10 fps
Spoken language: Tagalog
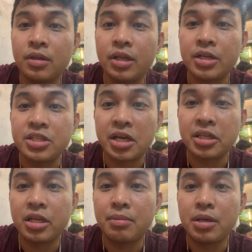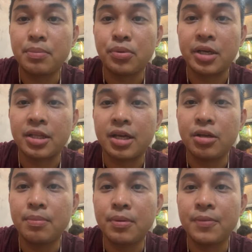naka na naman na po kita.
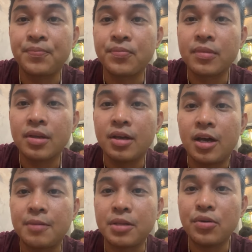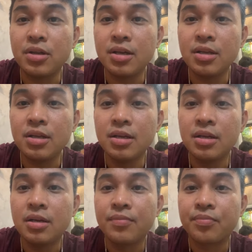Ano po? Um, tawag niyan?
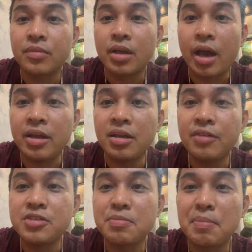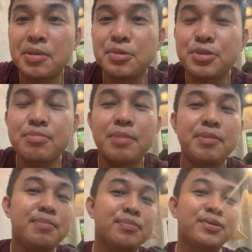Ay, in love si Papa Jones, may
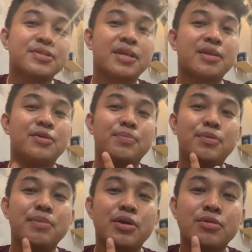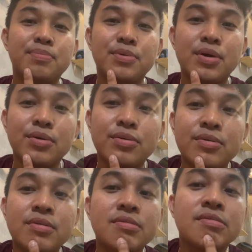pimples rin. Opo, meron po
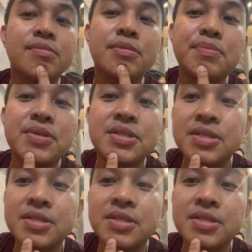akong pimples